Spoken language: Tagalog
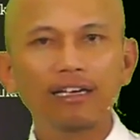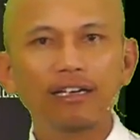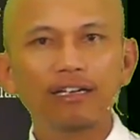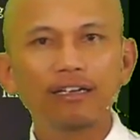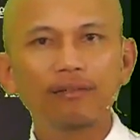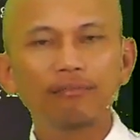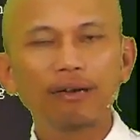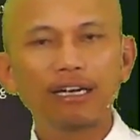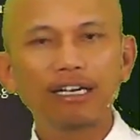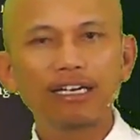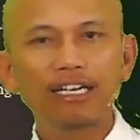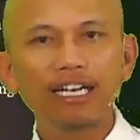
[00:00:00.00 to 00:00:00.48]

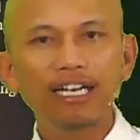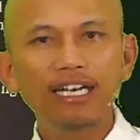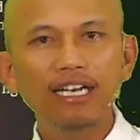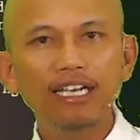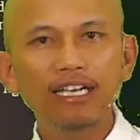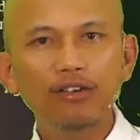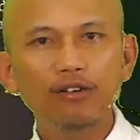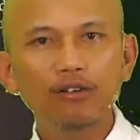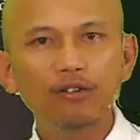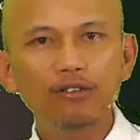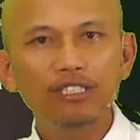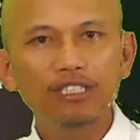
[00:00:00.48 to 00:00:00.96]

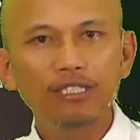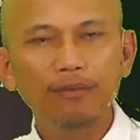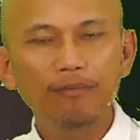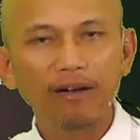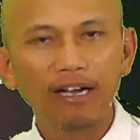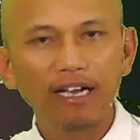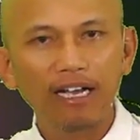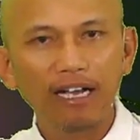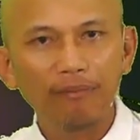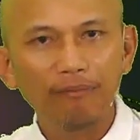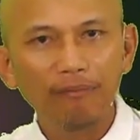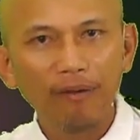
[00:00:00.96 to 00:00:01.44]
paglilingkod sa
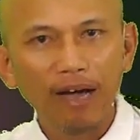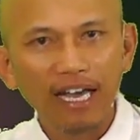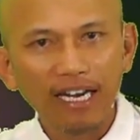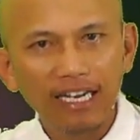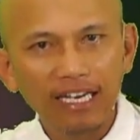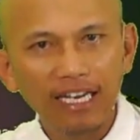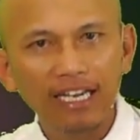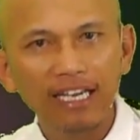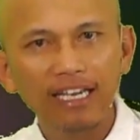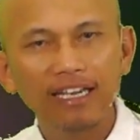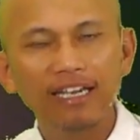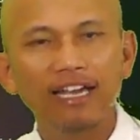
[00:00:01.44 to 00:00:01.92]

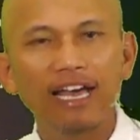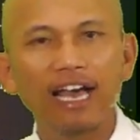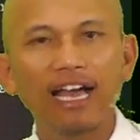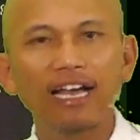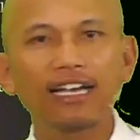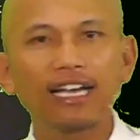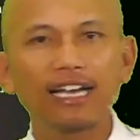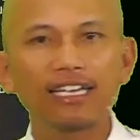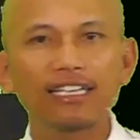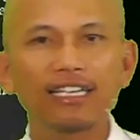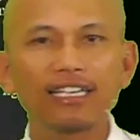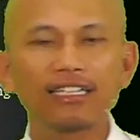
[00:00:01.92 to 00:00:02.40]
pagkapari ang
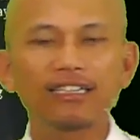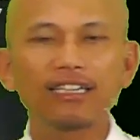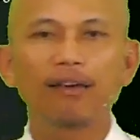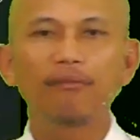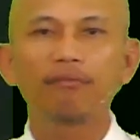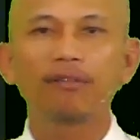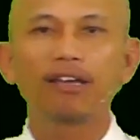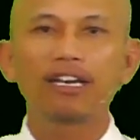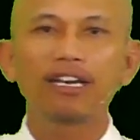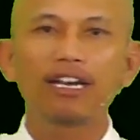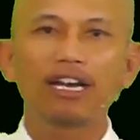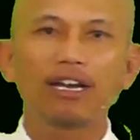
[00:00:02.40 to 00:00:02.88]
kanyang
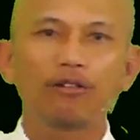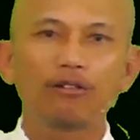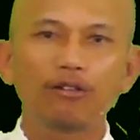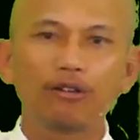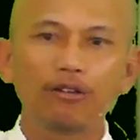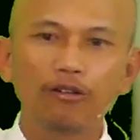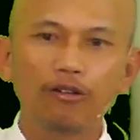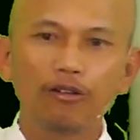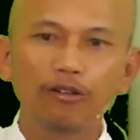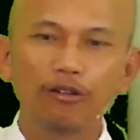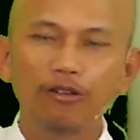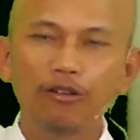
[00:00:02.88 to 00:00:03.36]

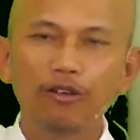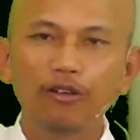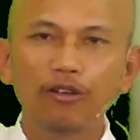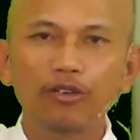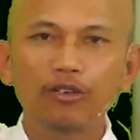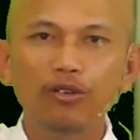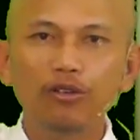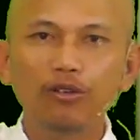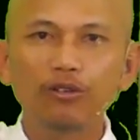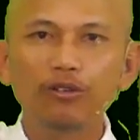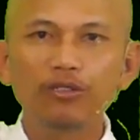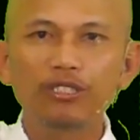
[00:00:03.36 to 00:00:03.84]
tabernakulo
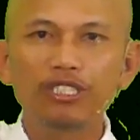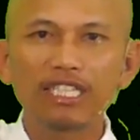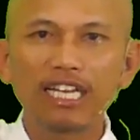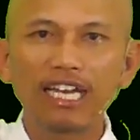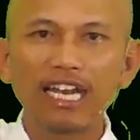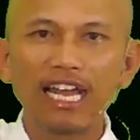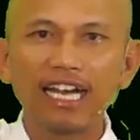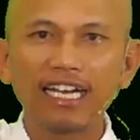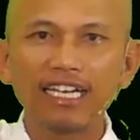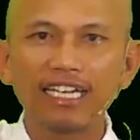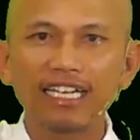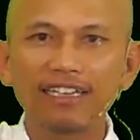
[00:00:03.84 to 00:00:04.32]
doon sa
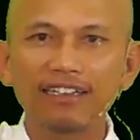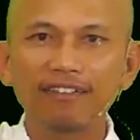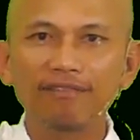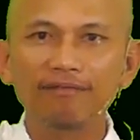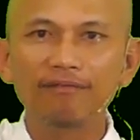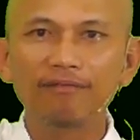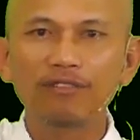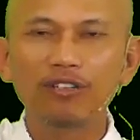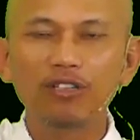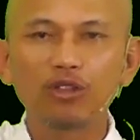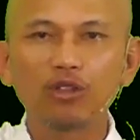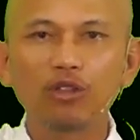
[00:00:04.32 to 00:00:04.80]
langit.
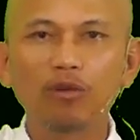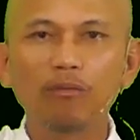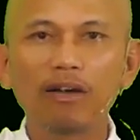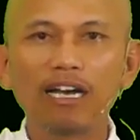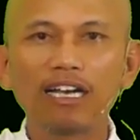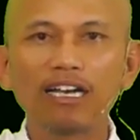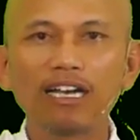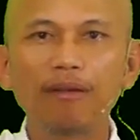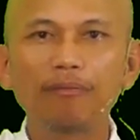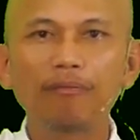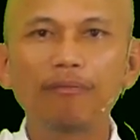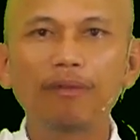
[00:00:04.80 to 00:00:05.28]

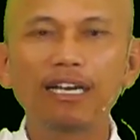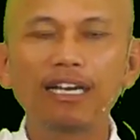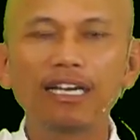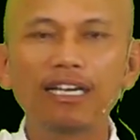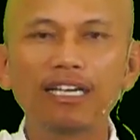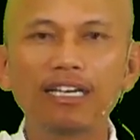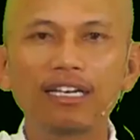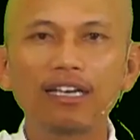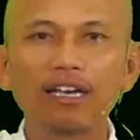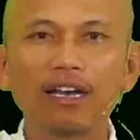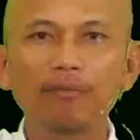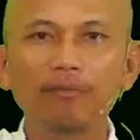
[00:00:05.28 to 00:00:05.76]
Tumanggap ba
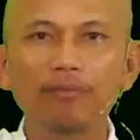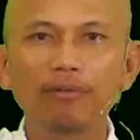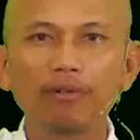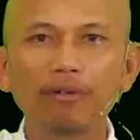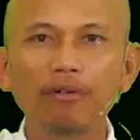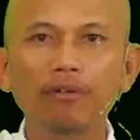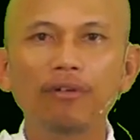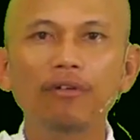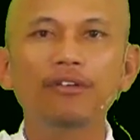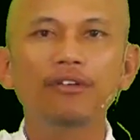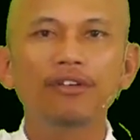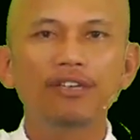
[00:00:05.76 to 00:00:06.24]
ng
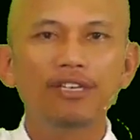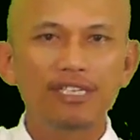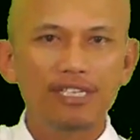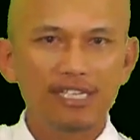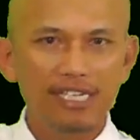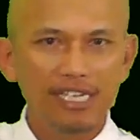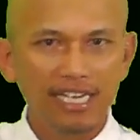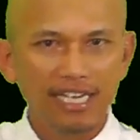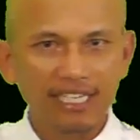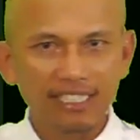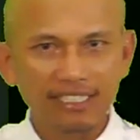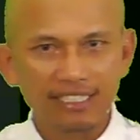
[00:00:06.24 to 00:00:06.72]
ikapo?
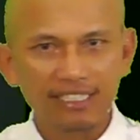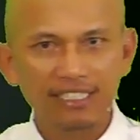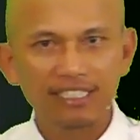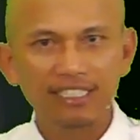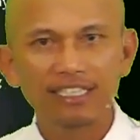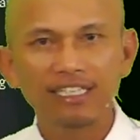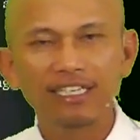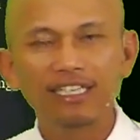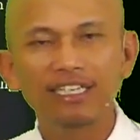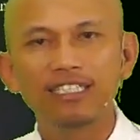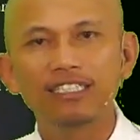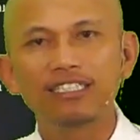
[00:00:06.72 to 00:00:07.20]
Yes,
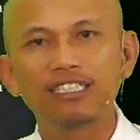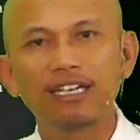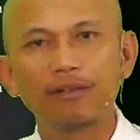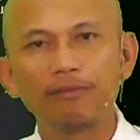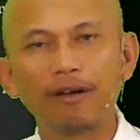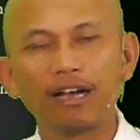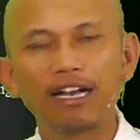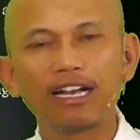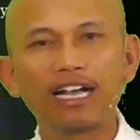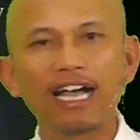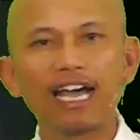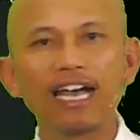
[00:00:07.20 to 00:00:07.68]

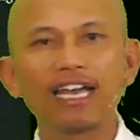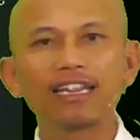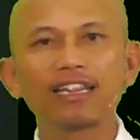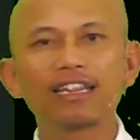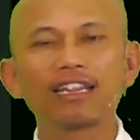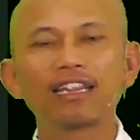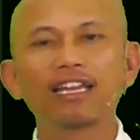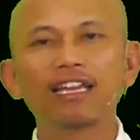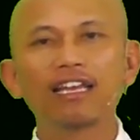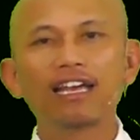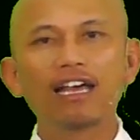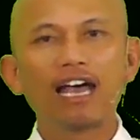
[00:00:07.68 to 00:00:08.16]
sapagkat
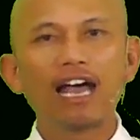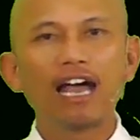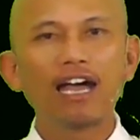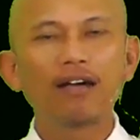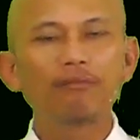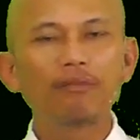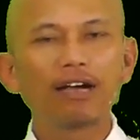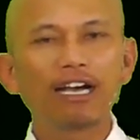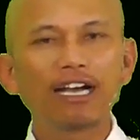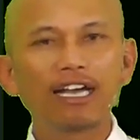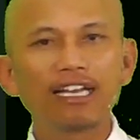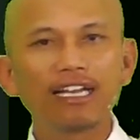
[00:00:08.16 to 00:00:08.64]
ang
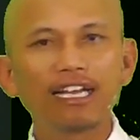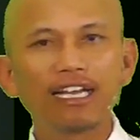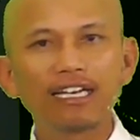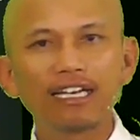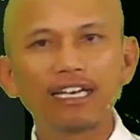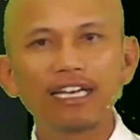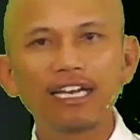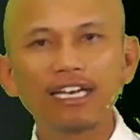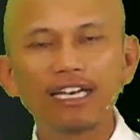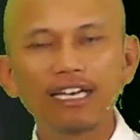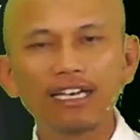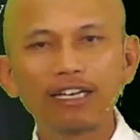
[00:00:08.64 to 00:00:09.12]
mga
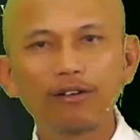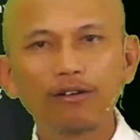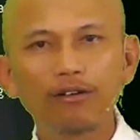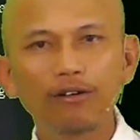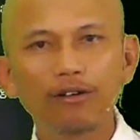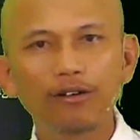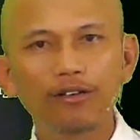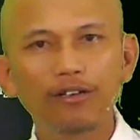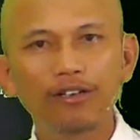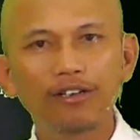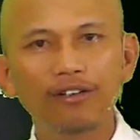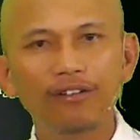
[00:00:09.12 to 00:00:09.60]

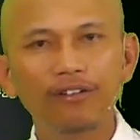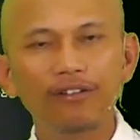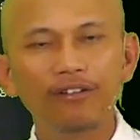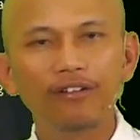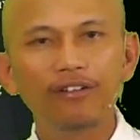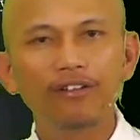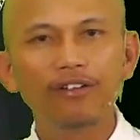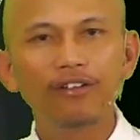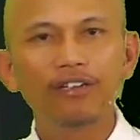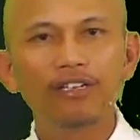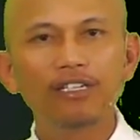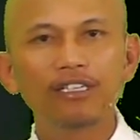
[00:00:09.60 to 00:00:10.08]
naglilingkod
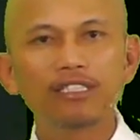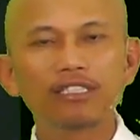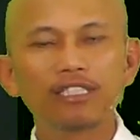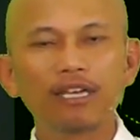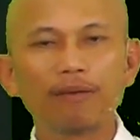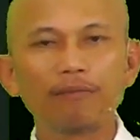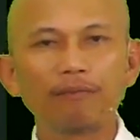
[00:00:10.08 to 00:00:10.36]
sa